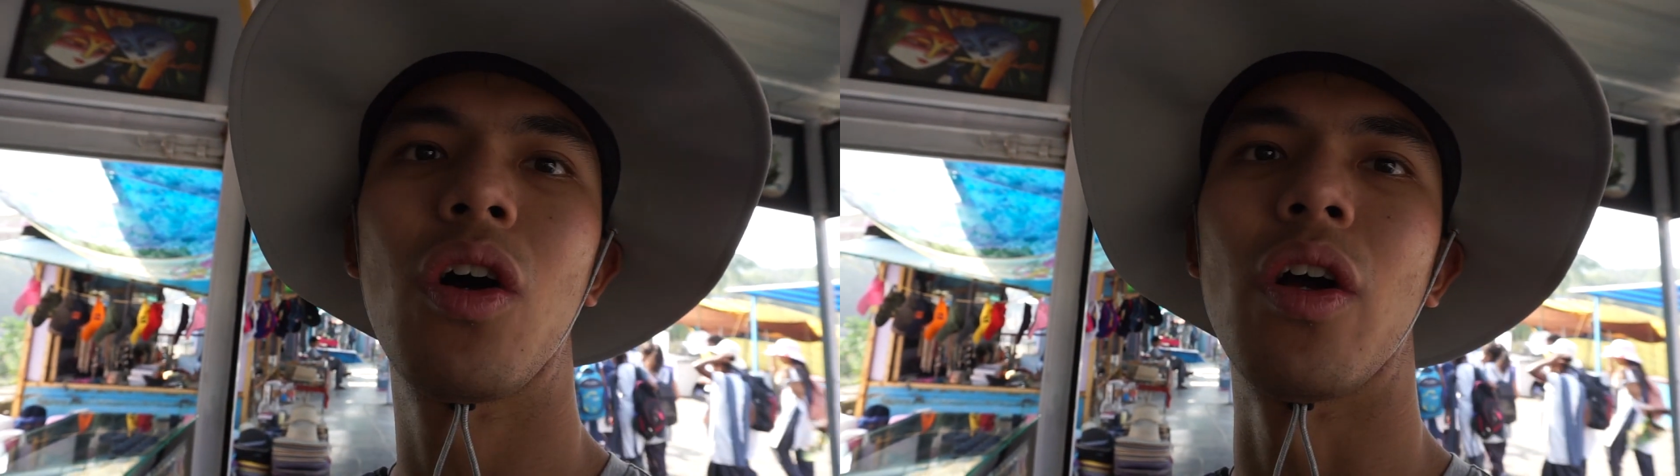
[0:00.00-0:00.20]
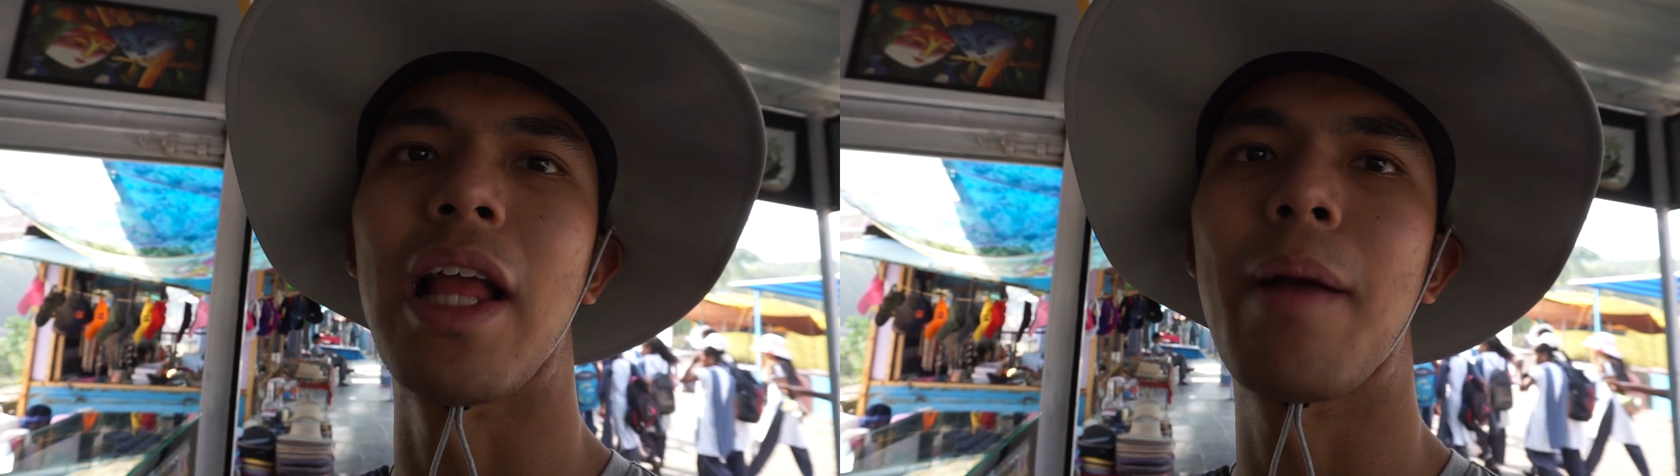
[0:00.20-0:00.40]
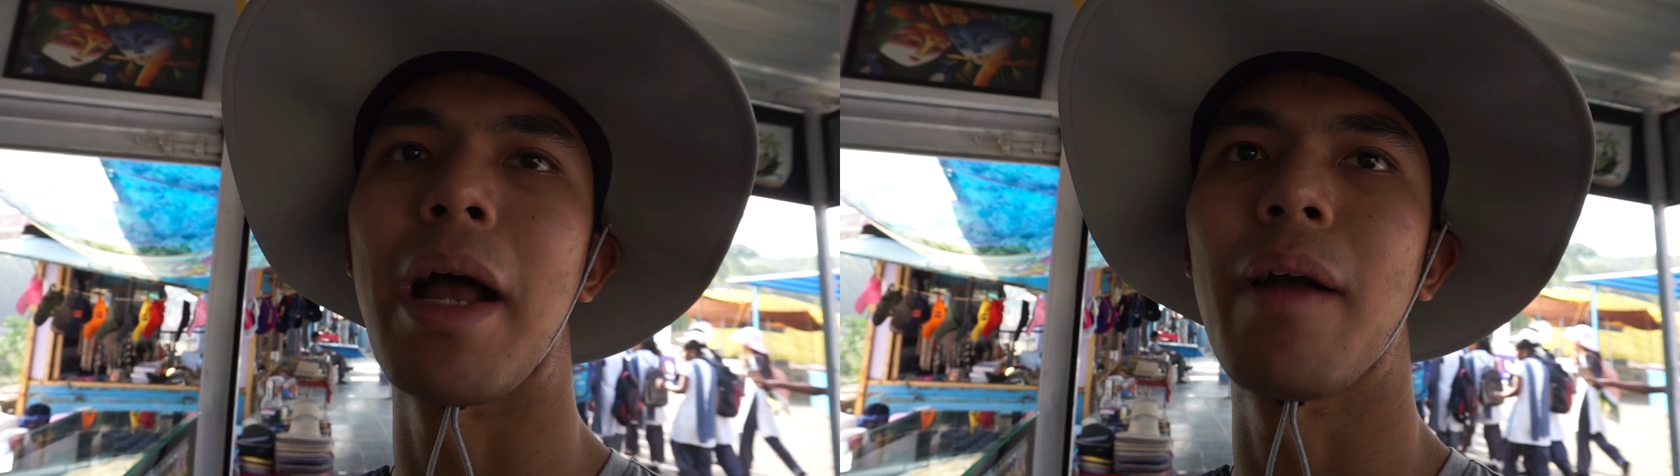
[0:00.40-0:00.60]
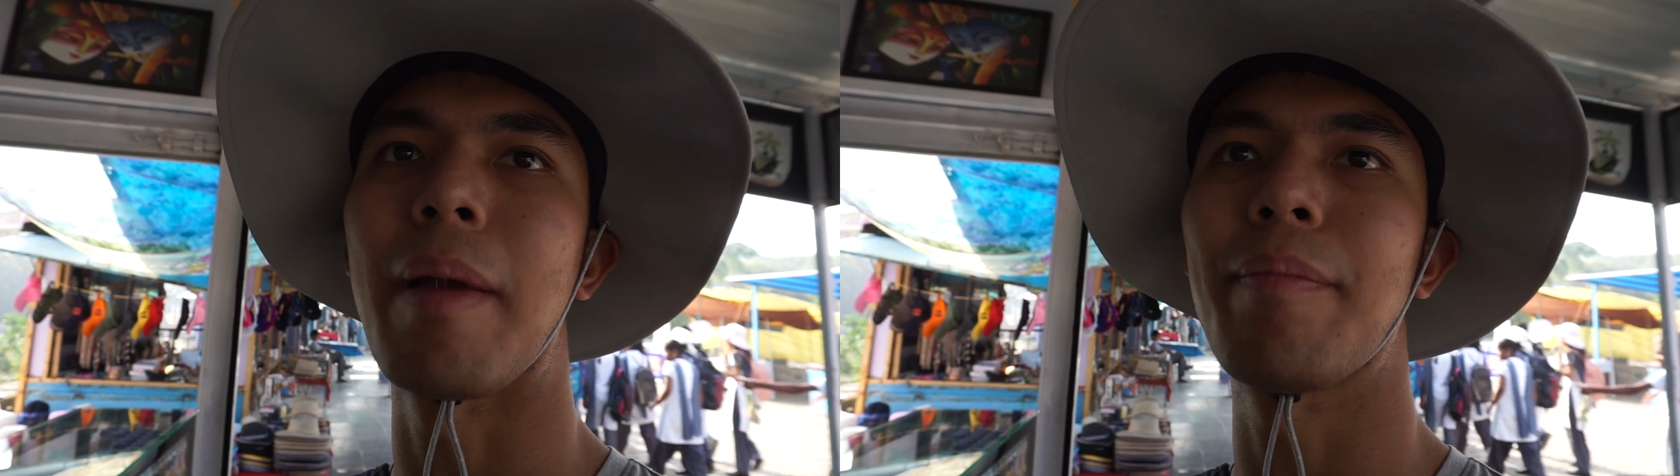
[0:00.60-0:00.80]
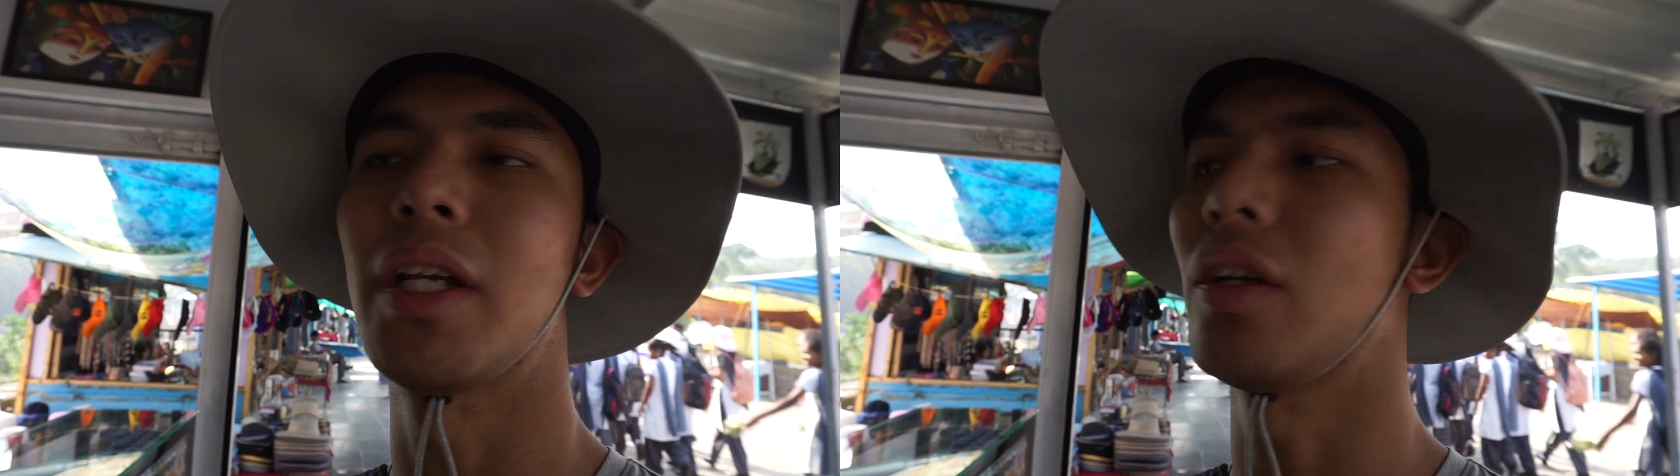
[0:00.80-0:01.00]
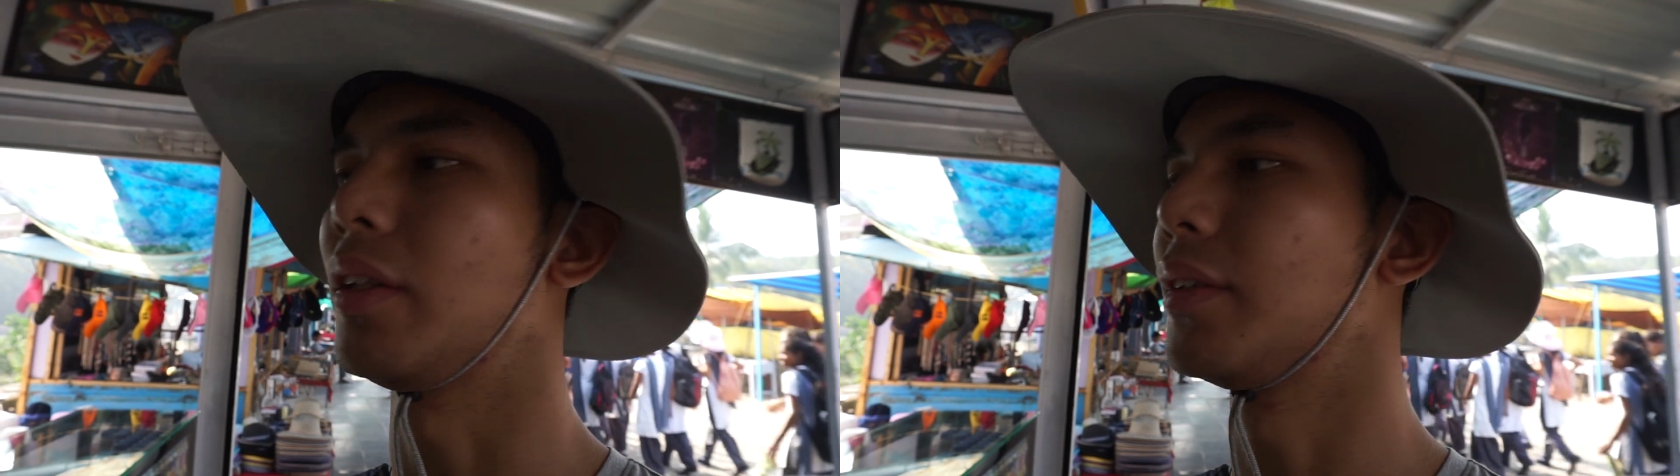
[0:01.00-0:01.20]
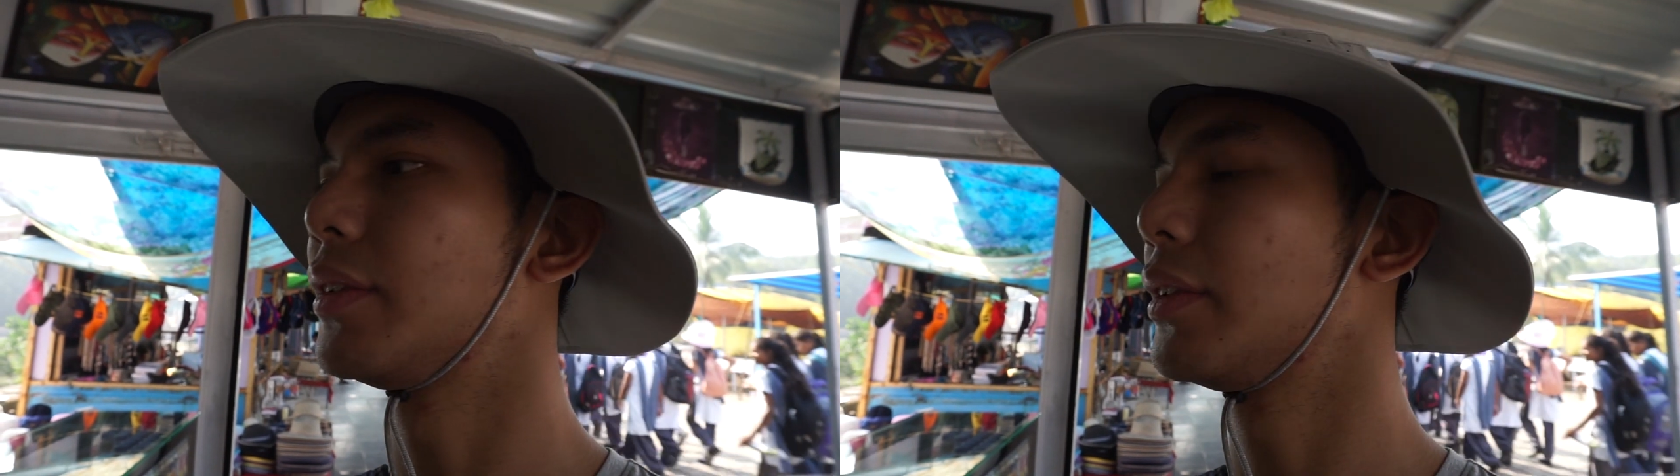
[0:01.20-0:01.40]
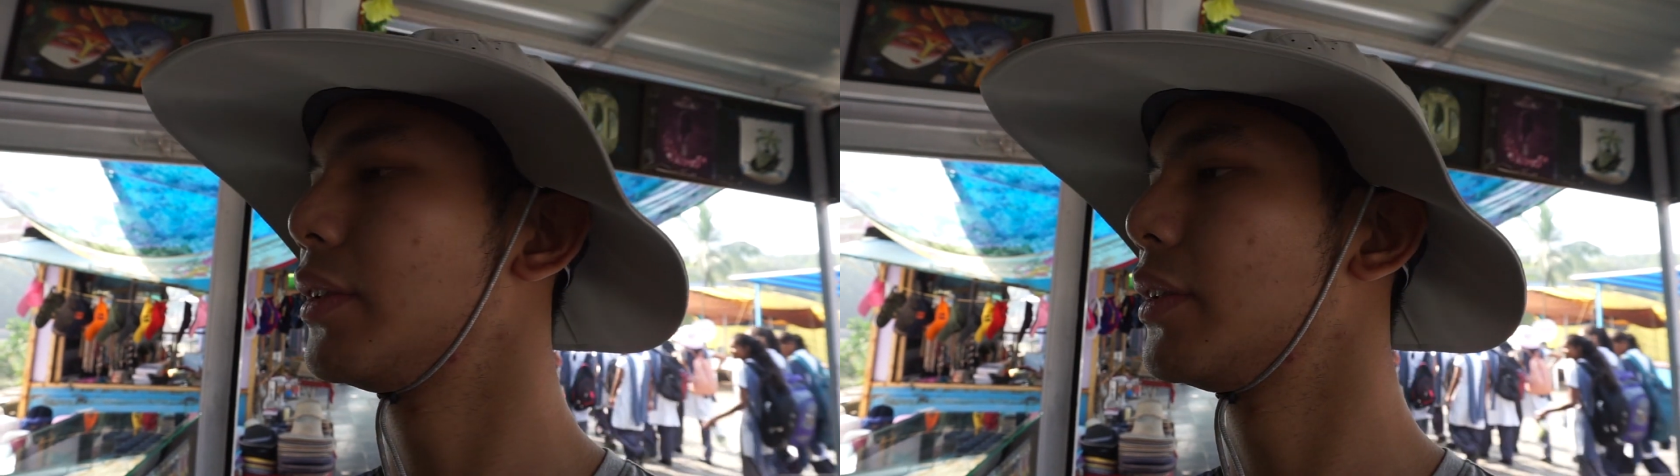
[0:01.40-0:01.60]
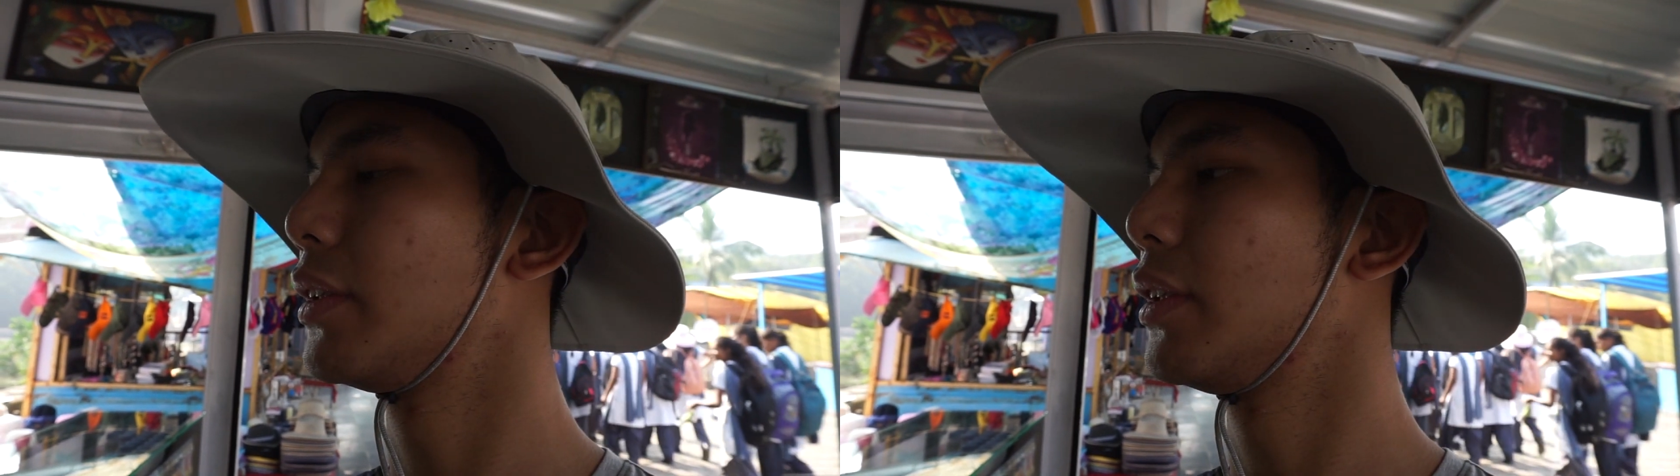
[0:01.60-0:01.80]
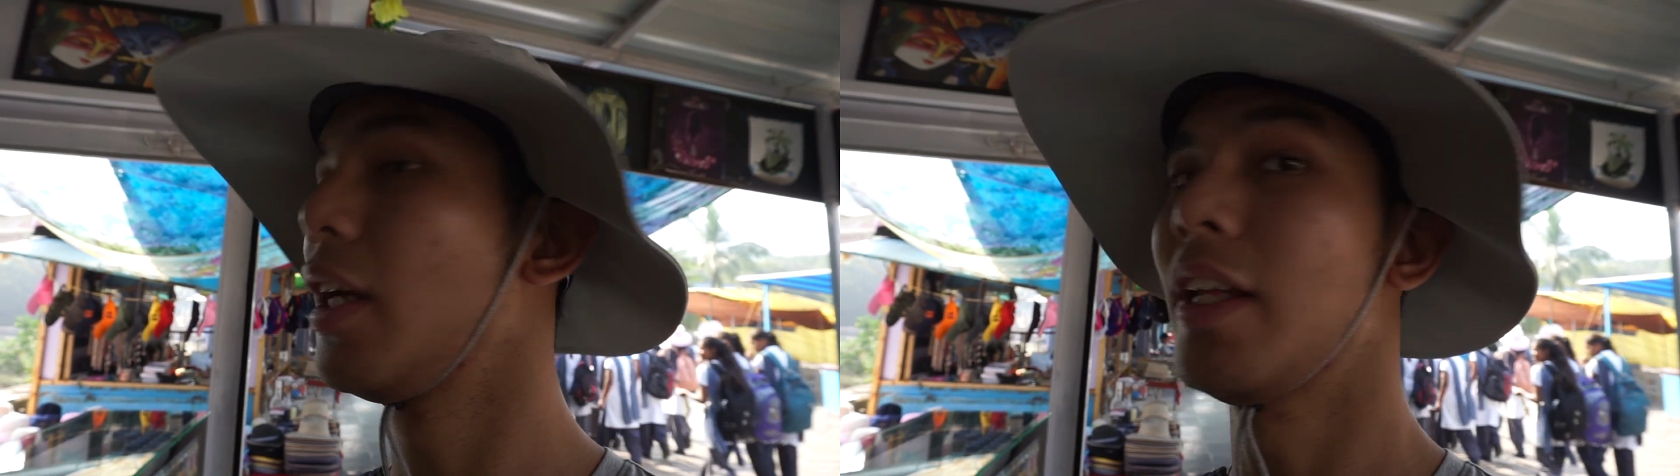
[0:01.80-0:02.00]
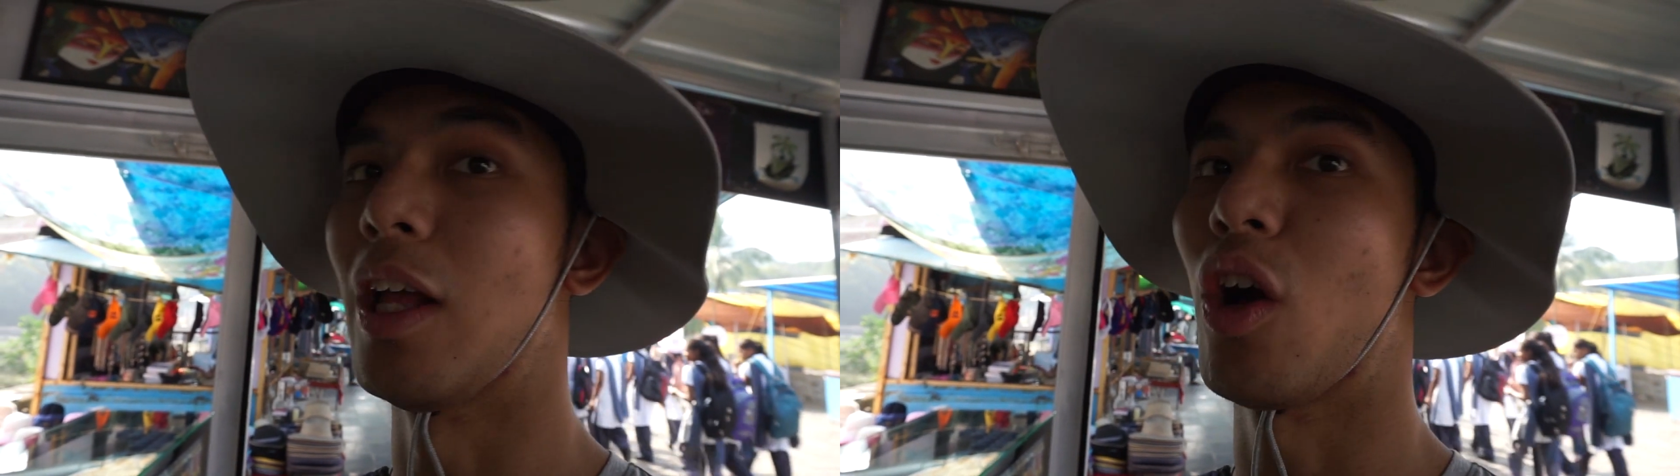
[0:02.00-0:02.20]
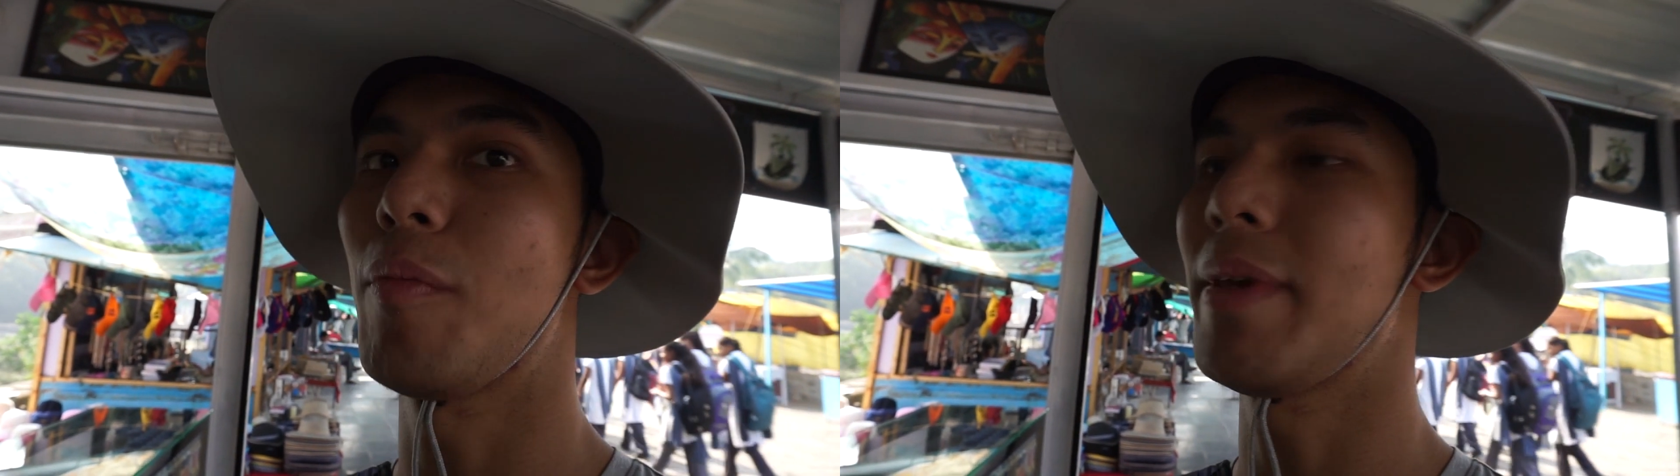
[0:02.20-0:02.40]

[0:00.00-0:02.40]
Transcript: ขอนั่งพักแป๊บหนึงก่อนเดี๋ยวค่อย